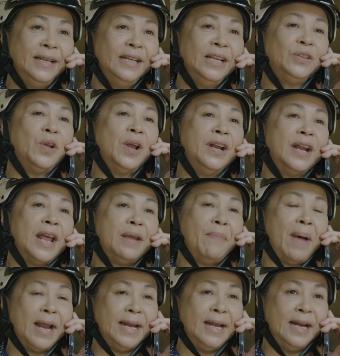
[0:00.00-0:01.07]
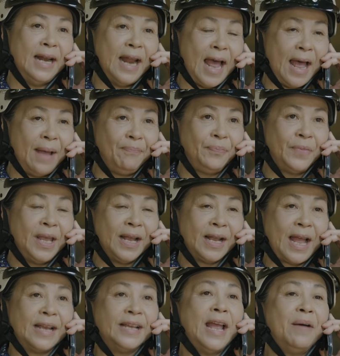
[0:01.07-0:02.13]
Thế tuần này bà định làm,
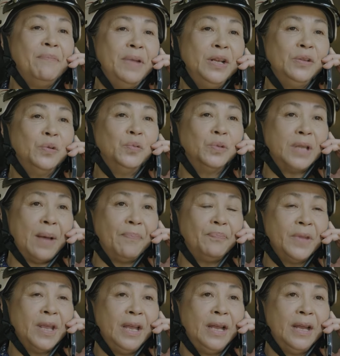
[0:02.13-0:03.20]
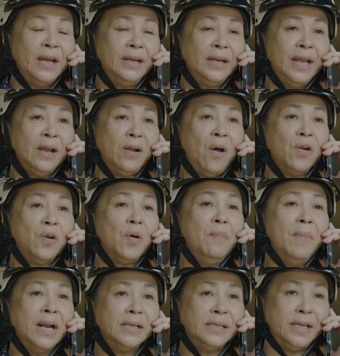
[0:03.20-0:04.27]
cả nhà mình tụ tập. Thế con có
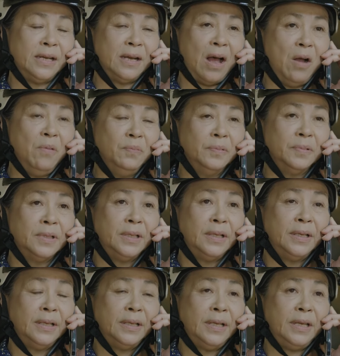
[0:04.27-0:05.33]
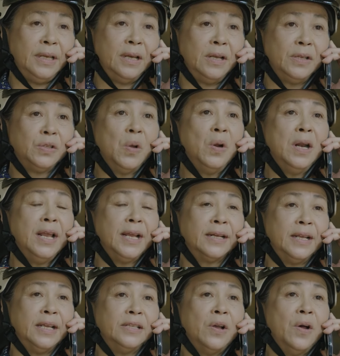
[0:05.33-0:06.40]
bận gì không? Thì chốt lịch
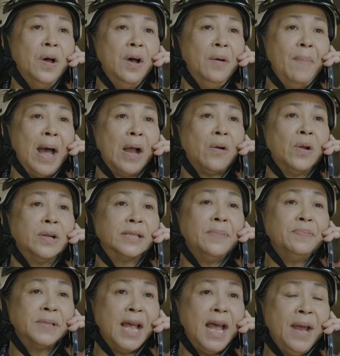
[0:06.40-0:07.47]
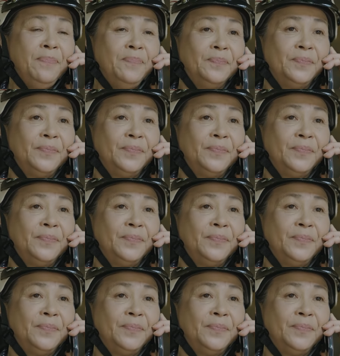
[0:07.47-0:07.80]
để cho bà còn sắp xếp.